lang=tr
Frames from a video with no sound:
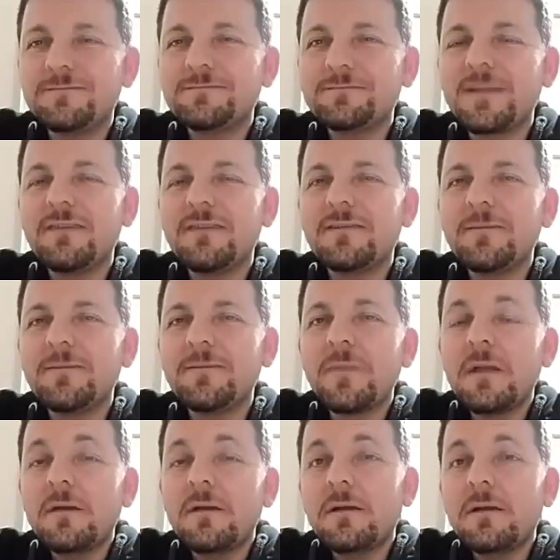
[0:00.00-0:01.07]
Evet
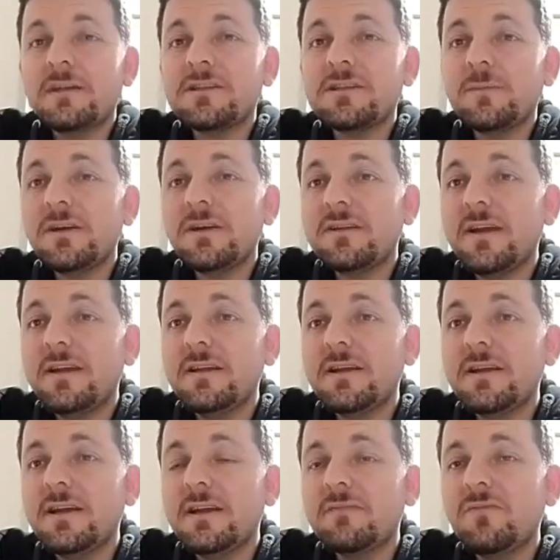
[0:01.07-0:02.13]
acaba
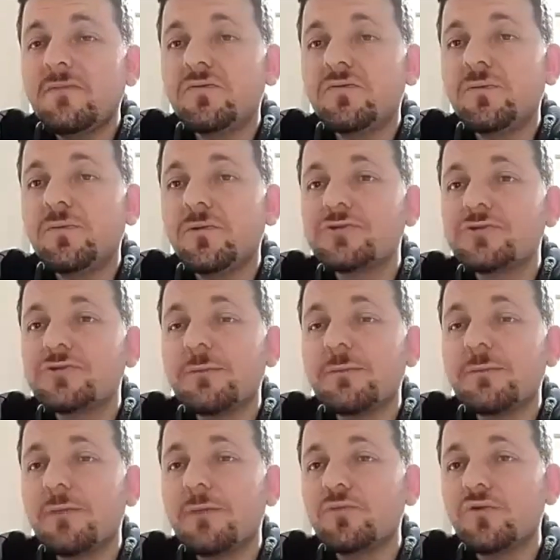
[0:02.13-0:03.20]
teknik heyetli futbolcular
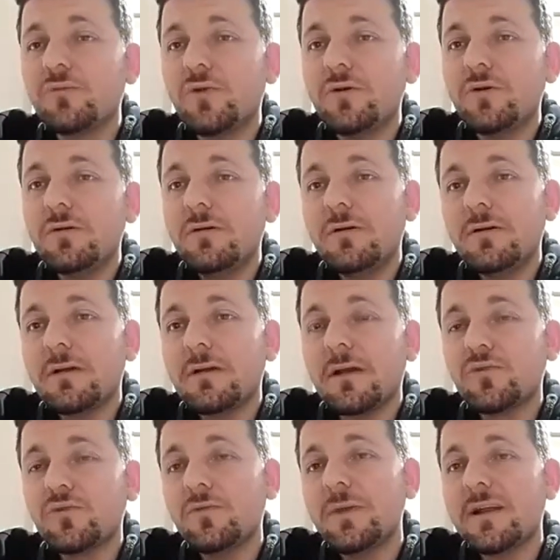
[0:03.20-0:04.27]
memnun mu? Yani
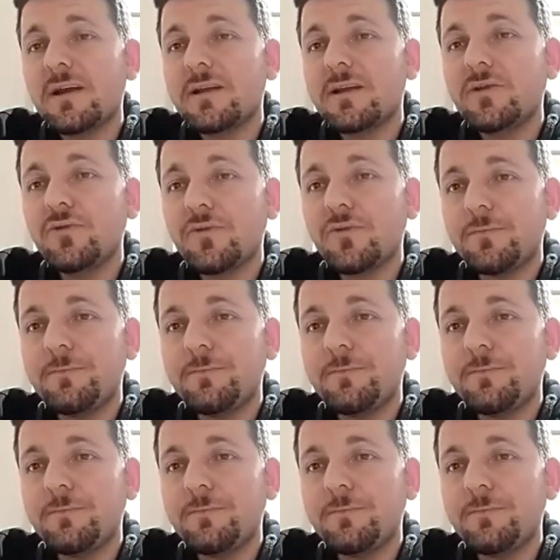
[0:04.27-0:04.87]
bunu merak ediyorum.